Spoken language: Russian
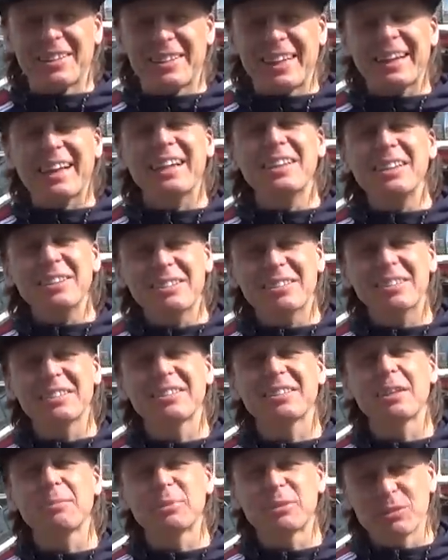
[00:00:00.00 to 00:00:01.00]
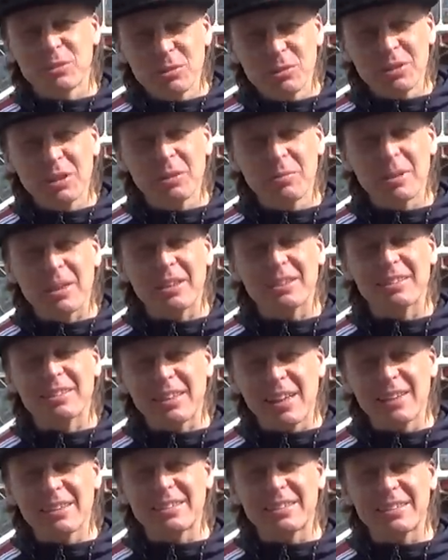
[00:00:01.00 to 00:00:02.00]
наконец-то с Самсунгом
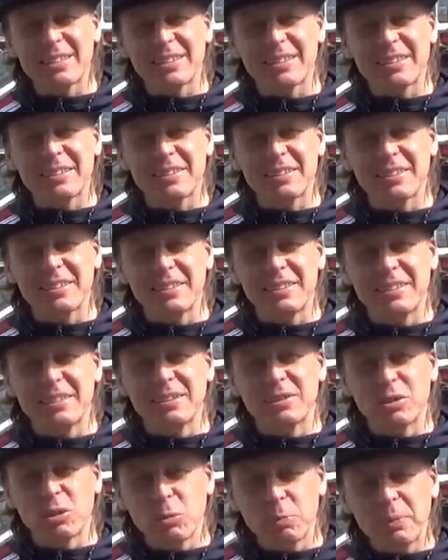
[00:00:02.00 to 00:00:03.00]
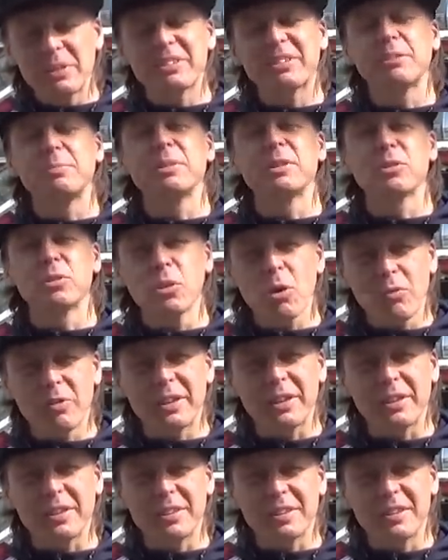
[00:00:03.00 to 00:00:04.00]
расстался. Купил себе
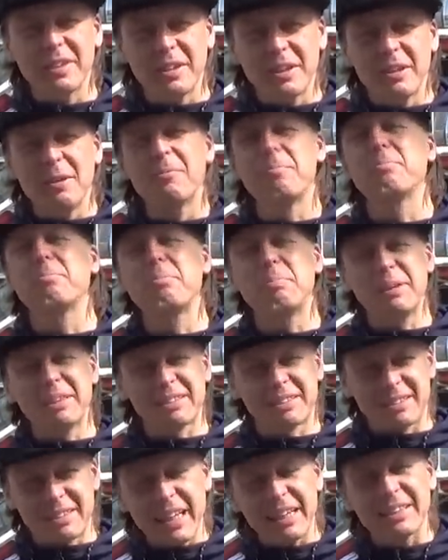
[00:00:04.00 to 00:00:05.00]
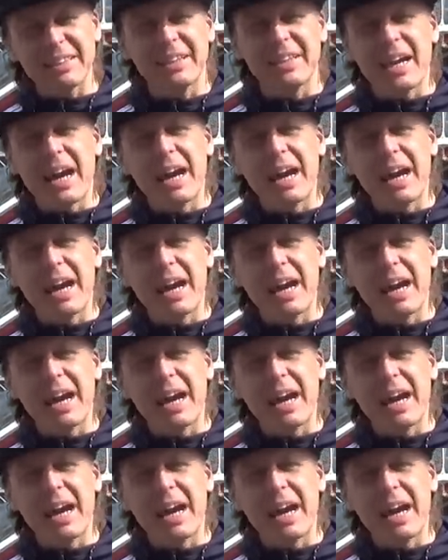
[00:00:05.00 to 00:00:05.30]
новый пиздатый